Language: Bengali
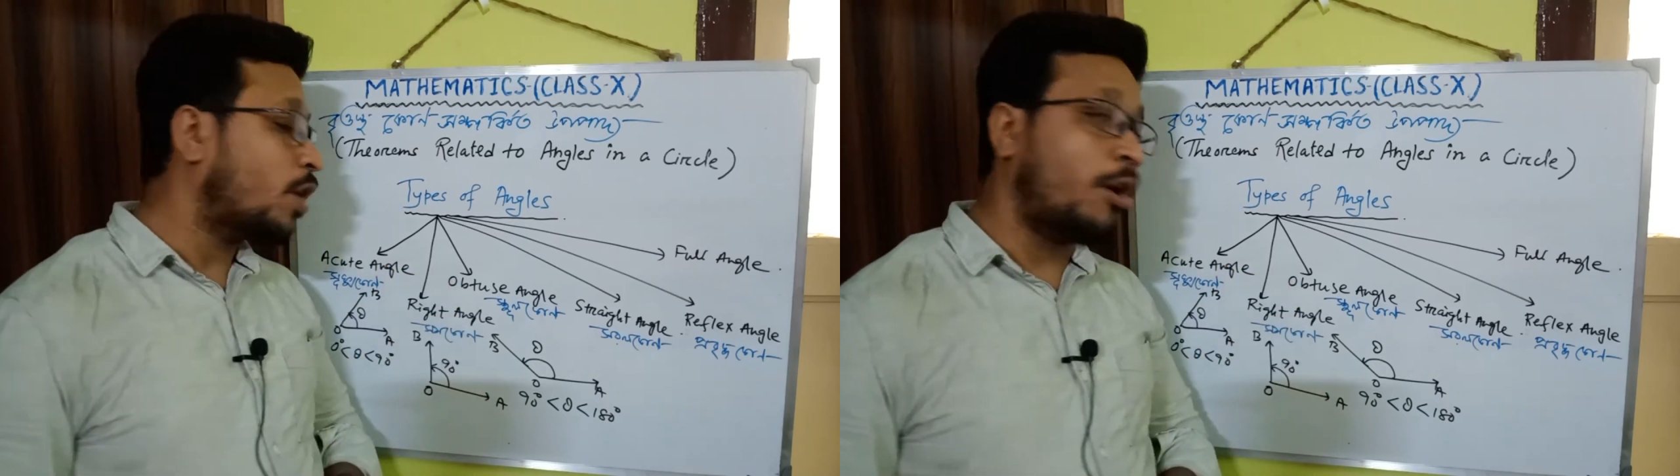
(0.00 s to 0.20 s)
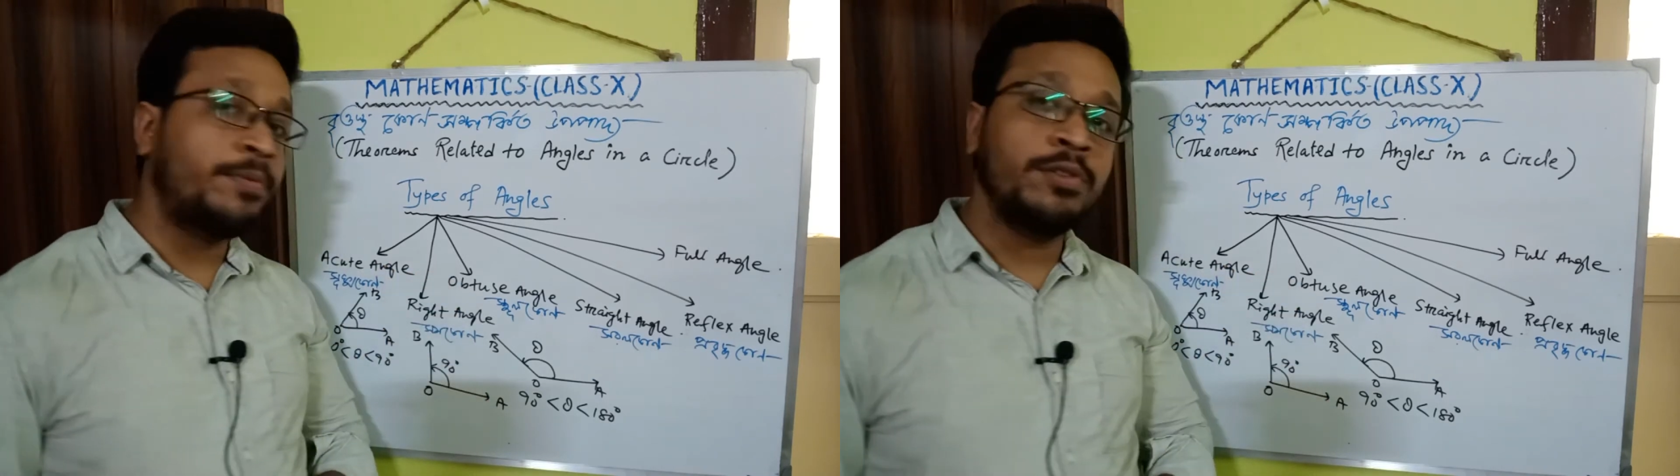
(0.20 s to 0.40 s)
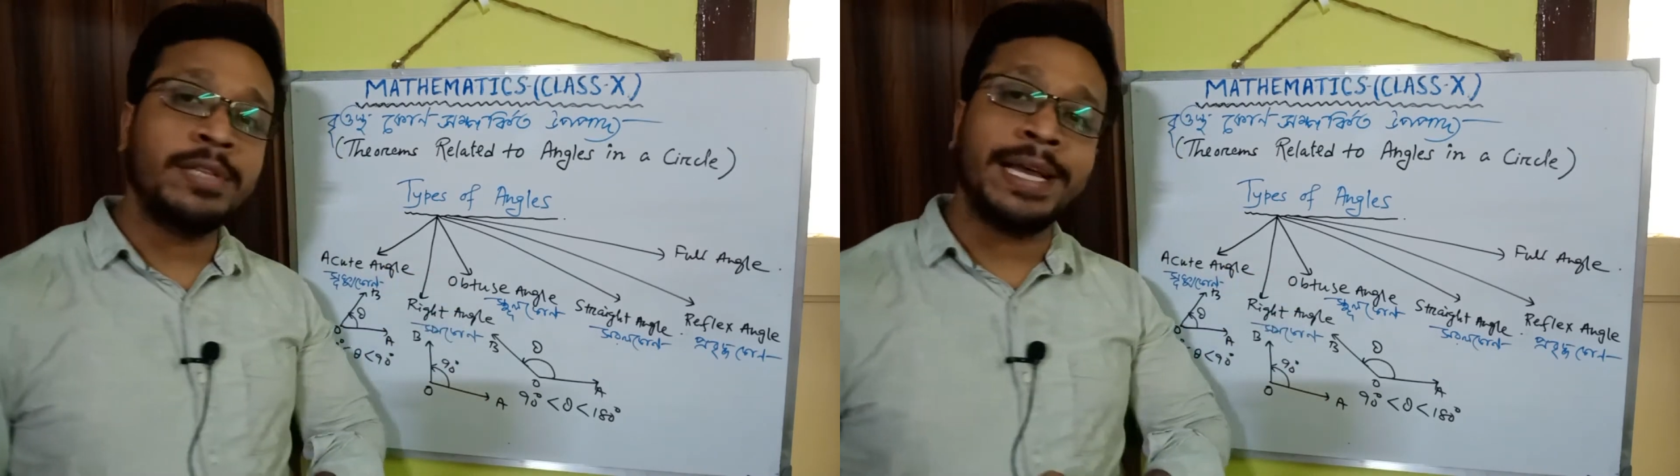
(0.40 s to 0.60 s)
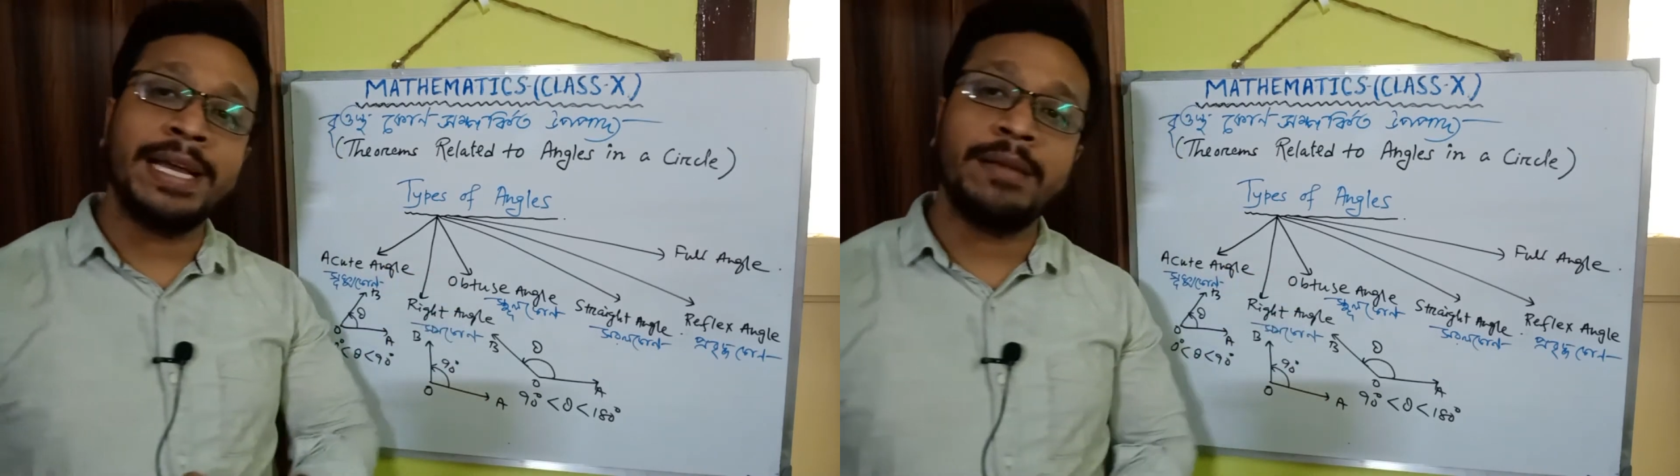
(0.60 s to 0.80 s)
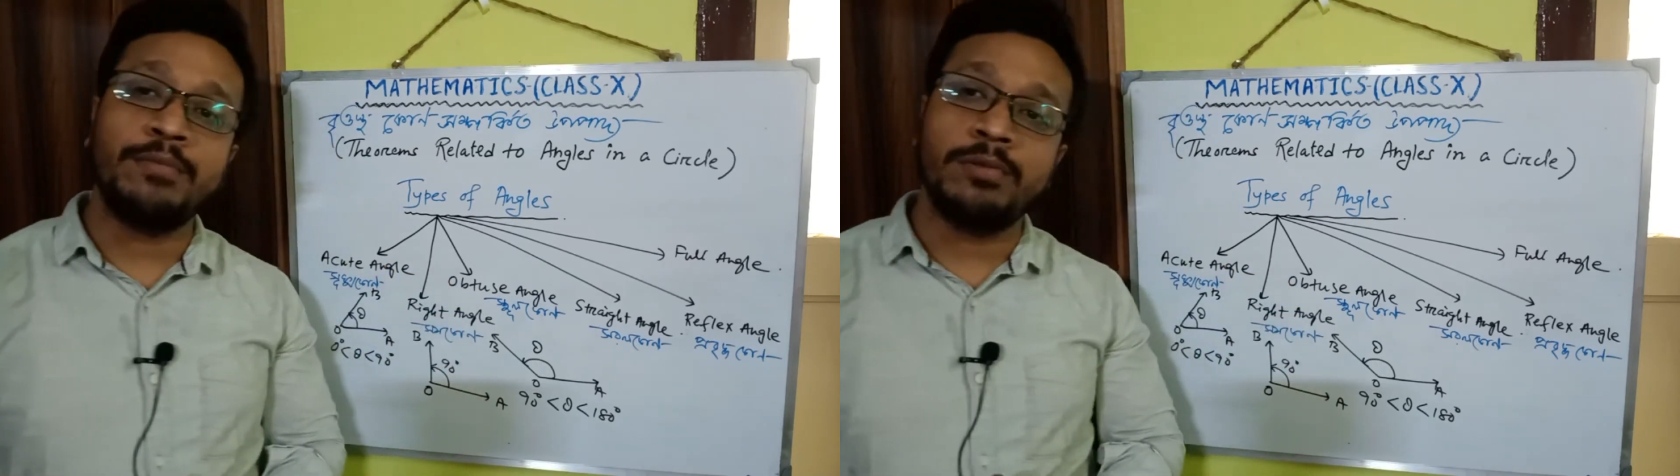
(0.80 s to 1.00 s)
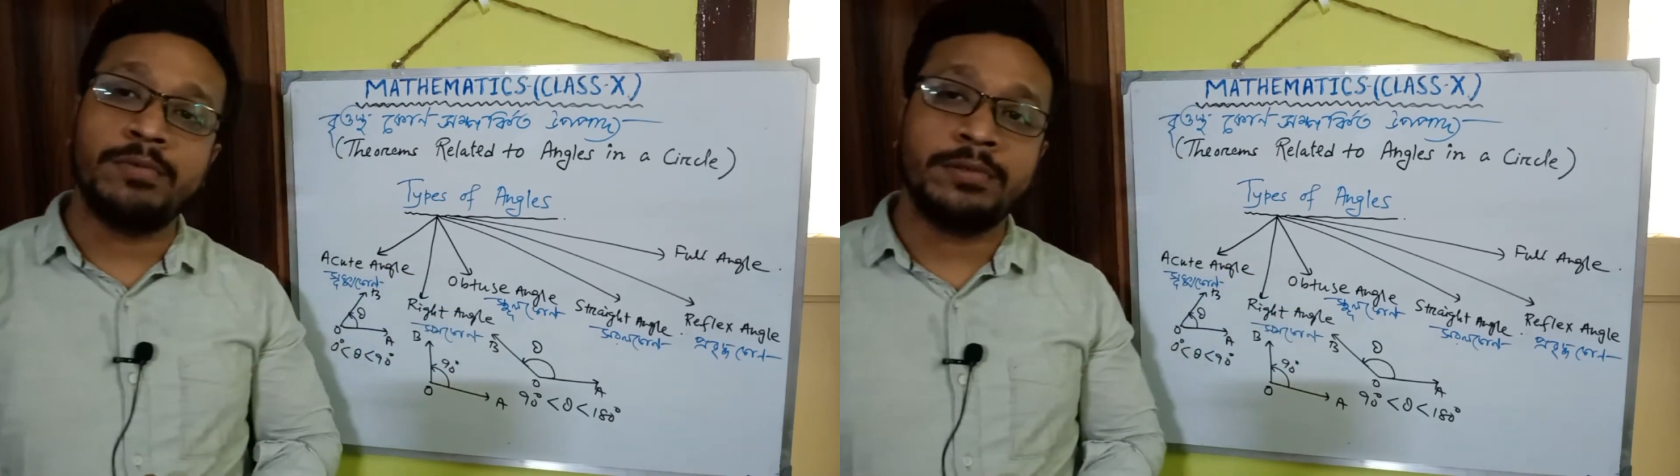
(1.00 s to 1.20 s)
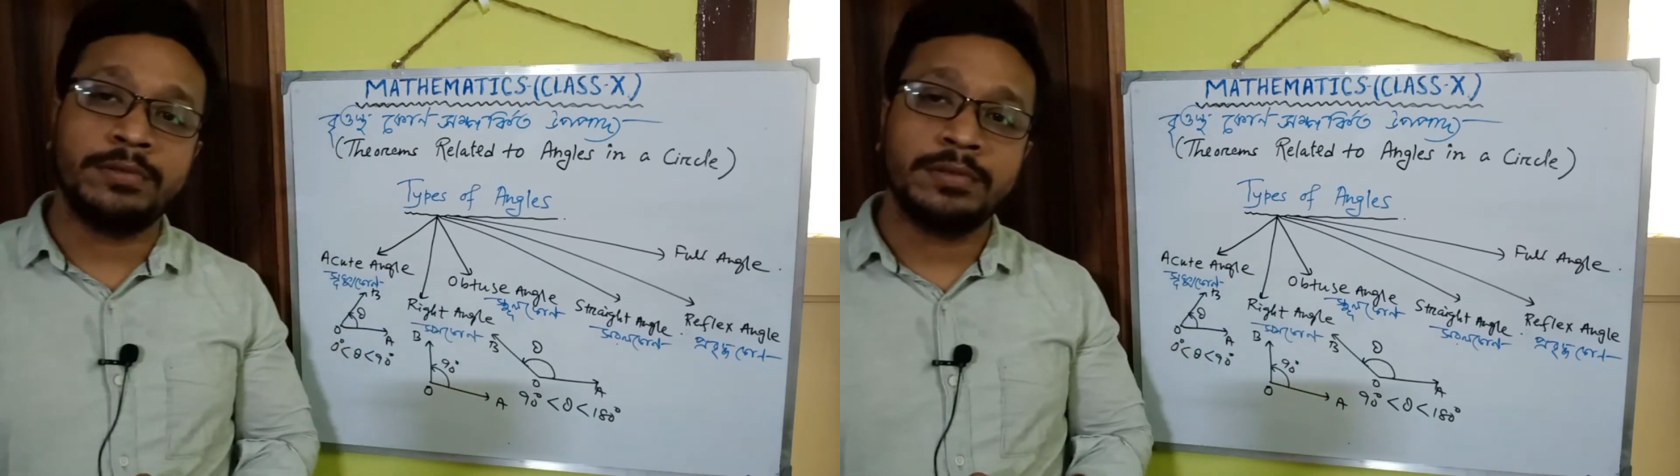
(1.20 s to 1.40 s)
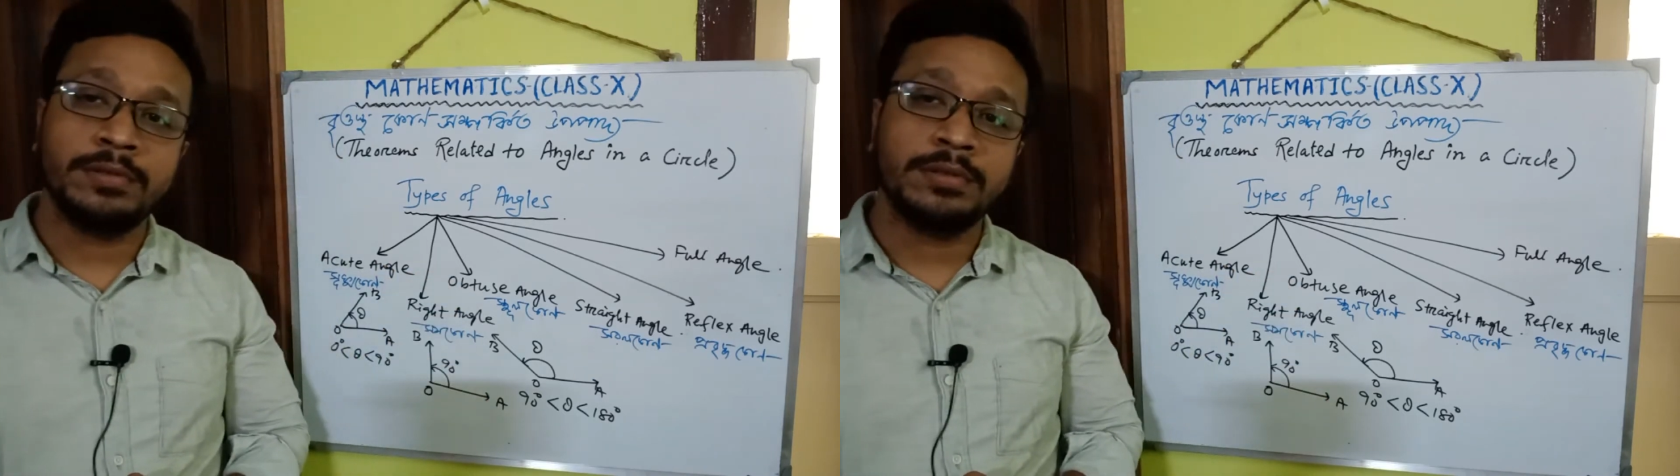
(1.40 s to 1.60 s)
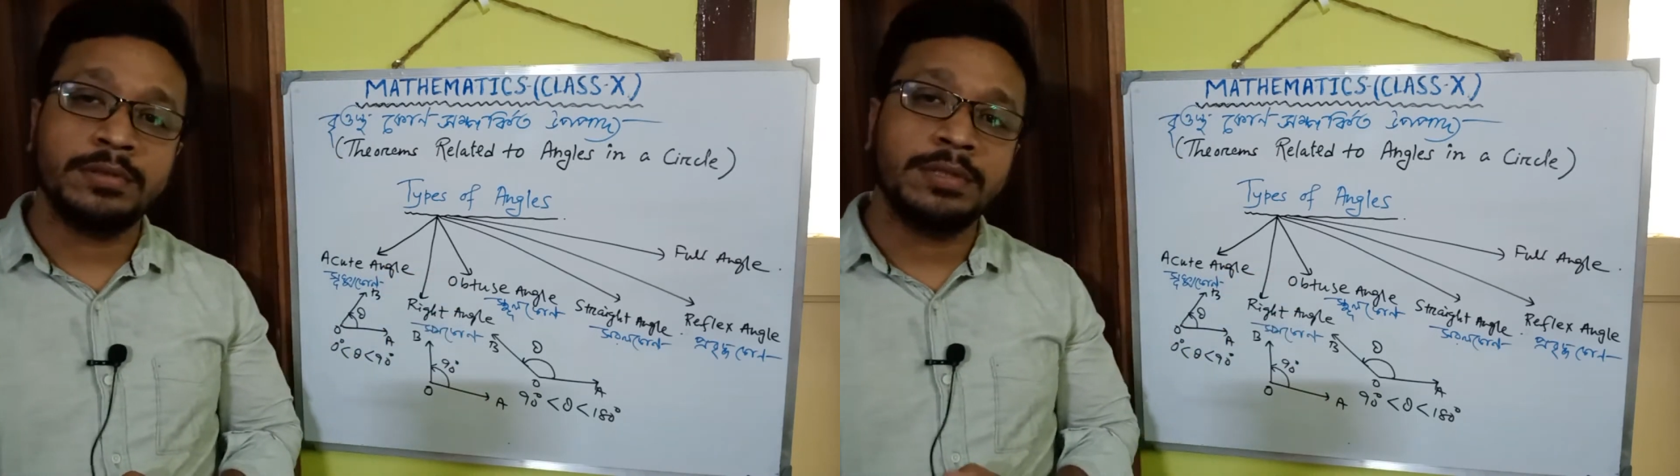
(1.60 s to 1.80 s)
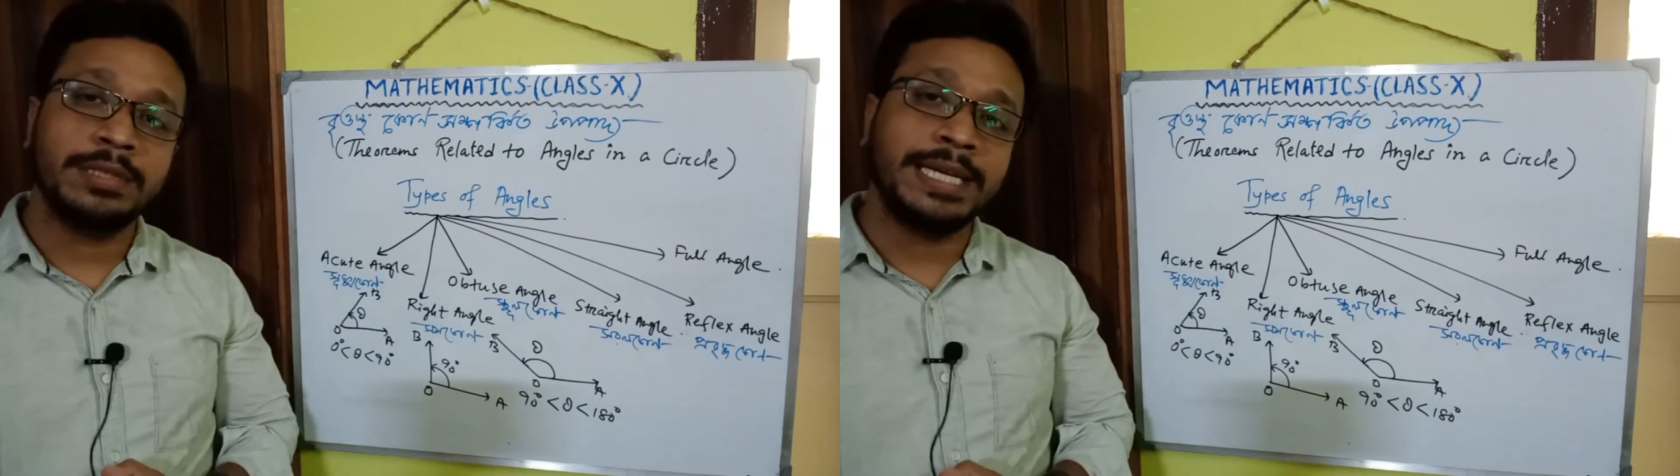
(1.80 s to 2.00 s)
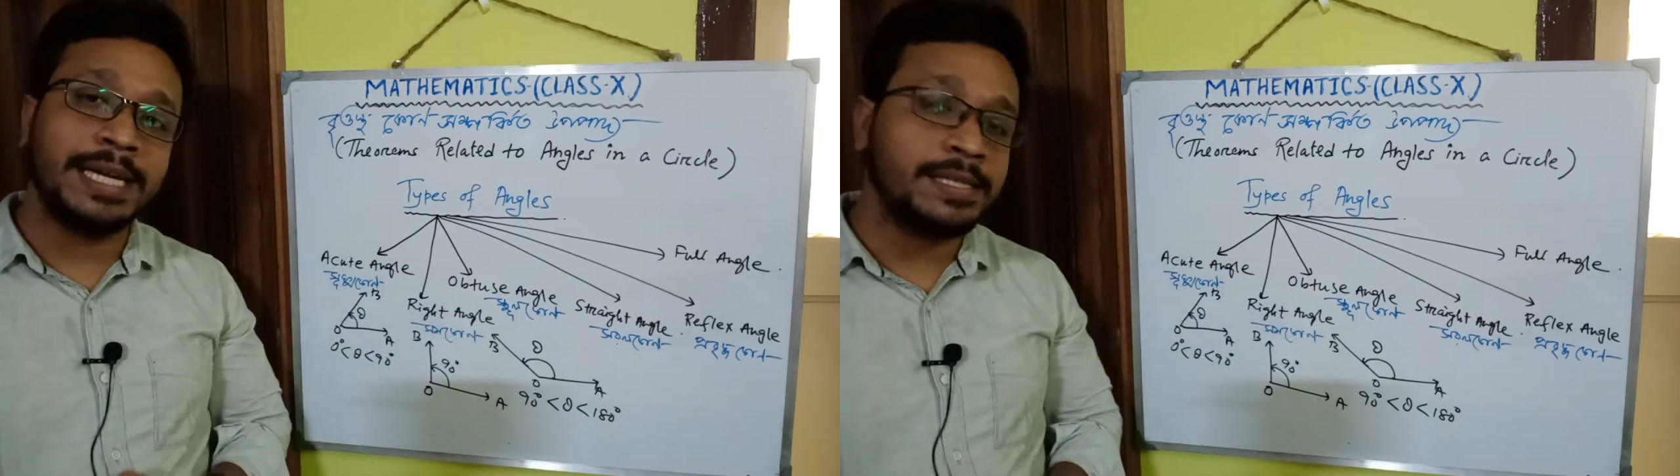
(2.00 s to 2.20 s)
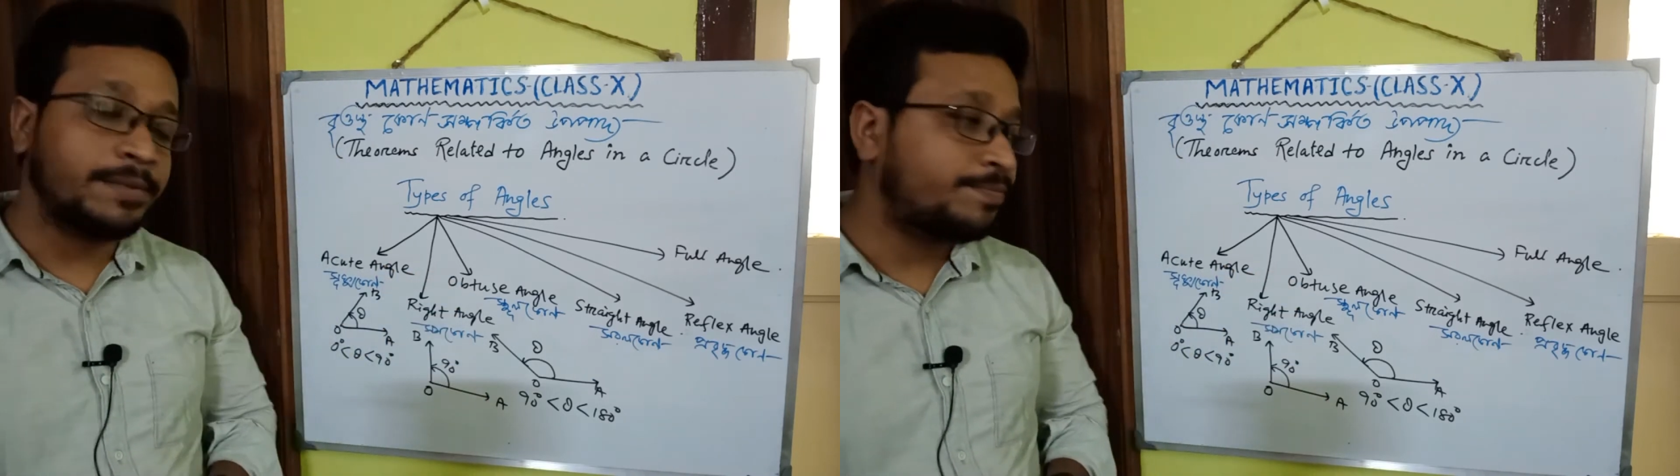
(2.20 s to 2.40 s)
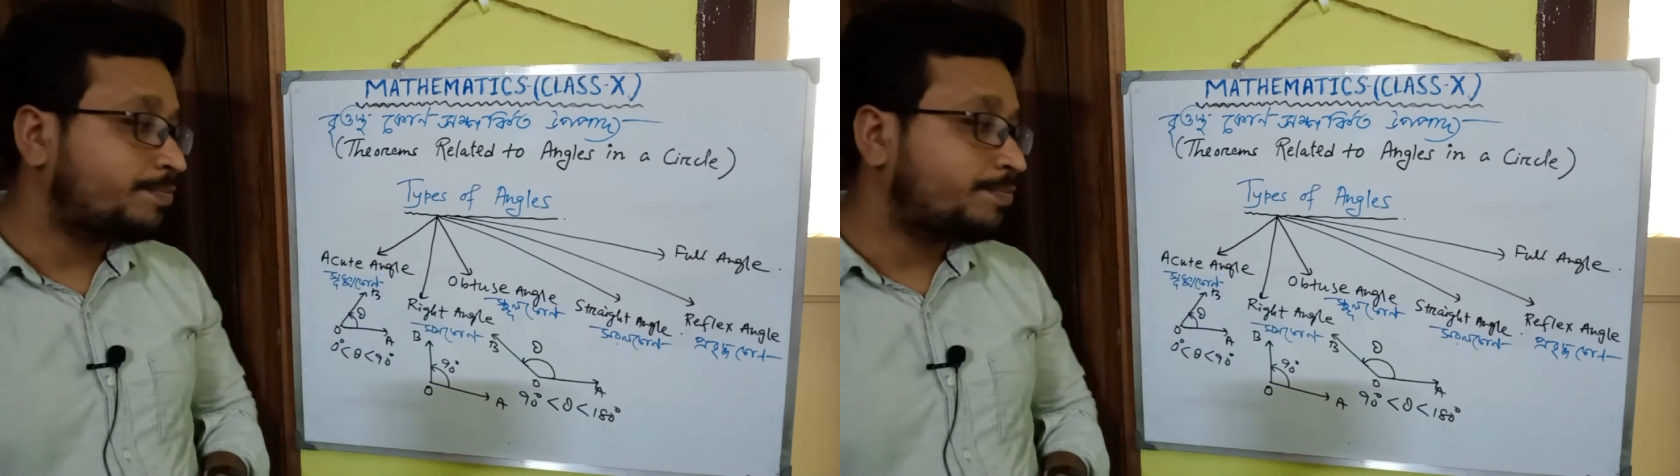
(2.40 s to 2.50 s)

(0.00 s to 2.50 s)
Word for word: অপটুস অ্যাঙ্গেল বলবো ঠিক আছে